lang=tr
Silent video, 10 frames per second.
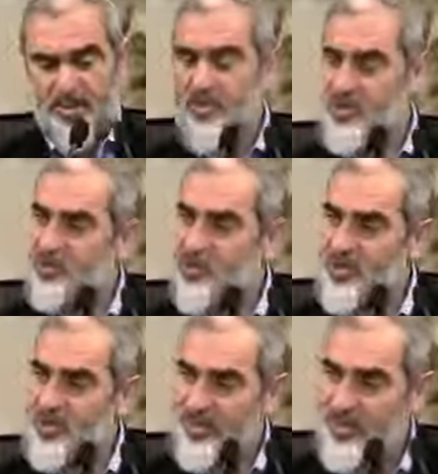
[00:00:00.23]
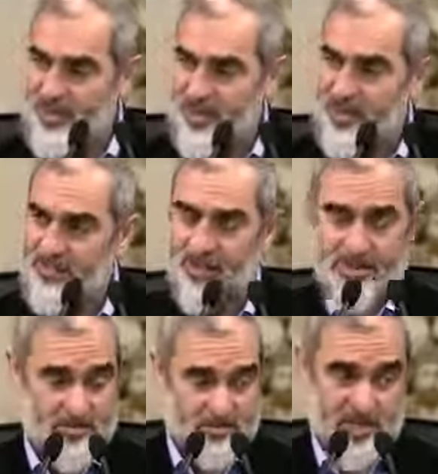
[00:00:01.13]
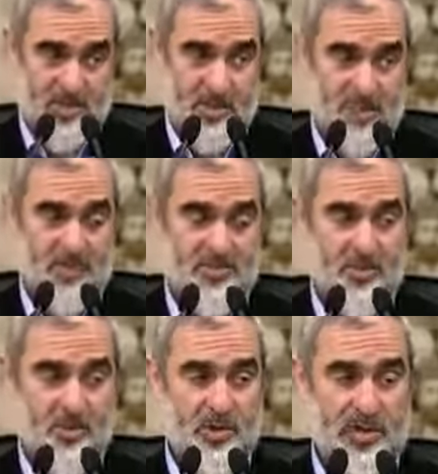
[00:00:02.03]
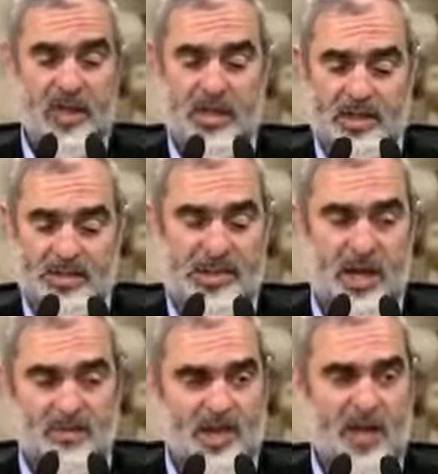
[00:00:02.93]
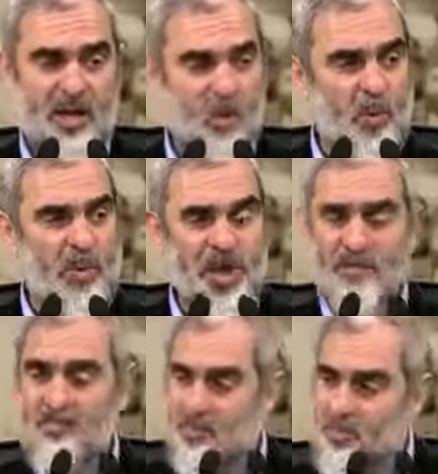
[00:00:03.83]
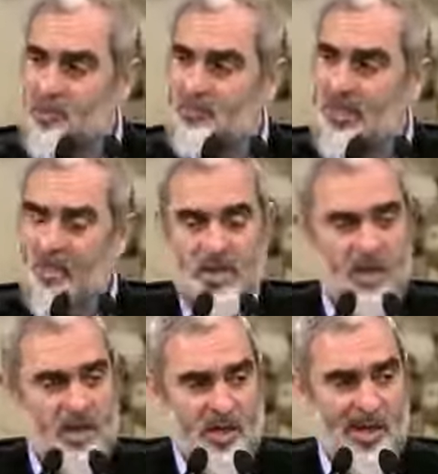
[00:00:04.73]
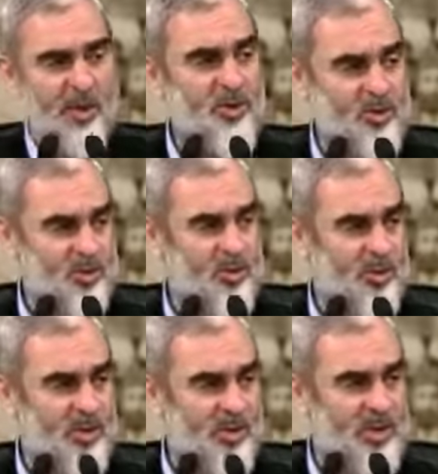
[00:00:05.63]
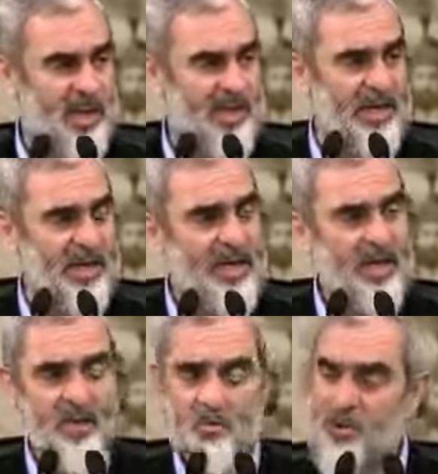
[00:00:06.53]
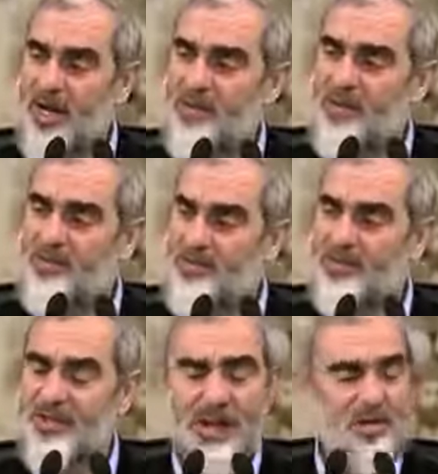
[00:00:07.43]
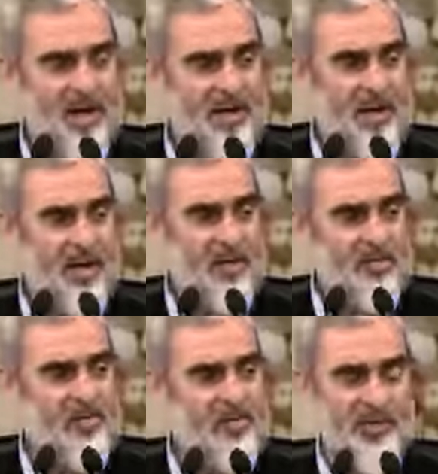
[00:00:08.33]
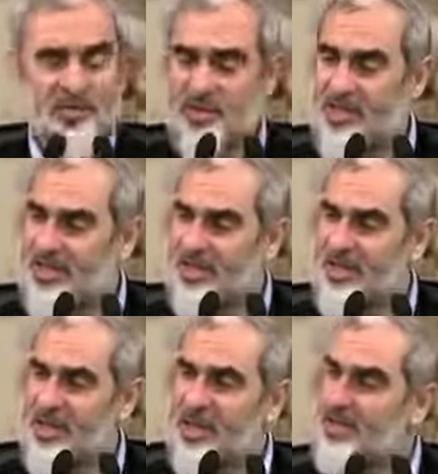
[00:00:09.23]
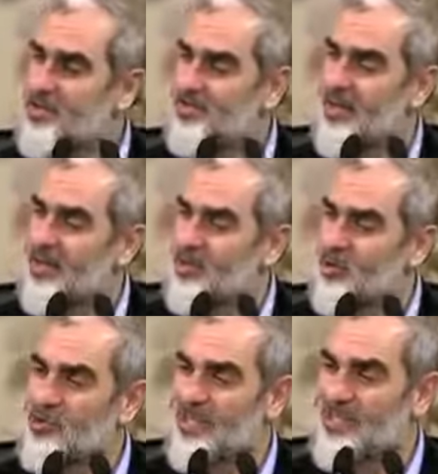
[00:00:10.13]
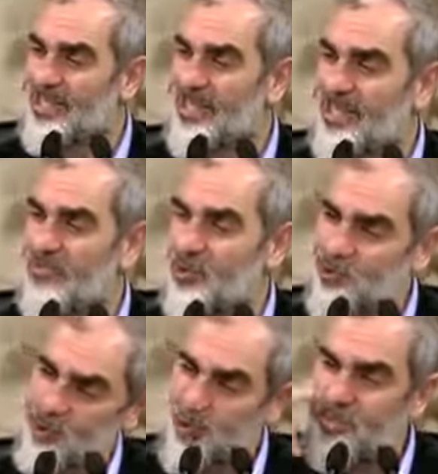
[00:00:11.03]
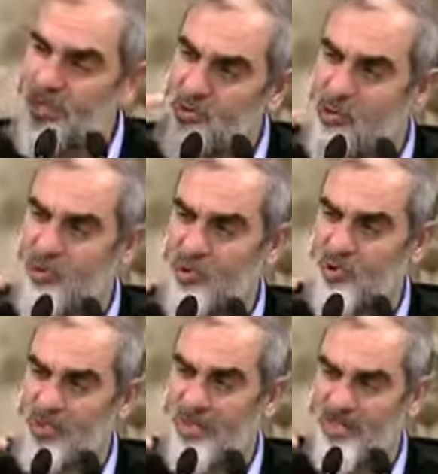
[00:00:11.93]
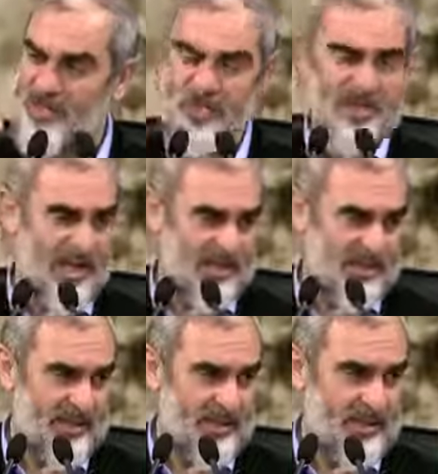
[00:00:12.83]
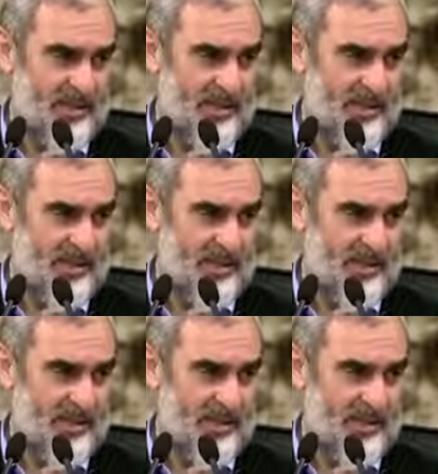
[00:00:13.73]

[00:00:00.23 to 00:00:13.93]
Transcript: Birinci noktada dedik ki biz, birinci tespit olarak İslam'dan kopan büyük bir kaos görüyoruz. Yani şu anda fırtına var. Bu fırtınadan çıplak gözle seyredemiyorsun. Kum kaçıyor gözüne bakınca zaten.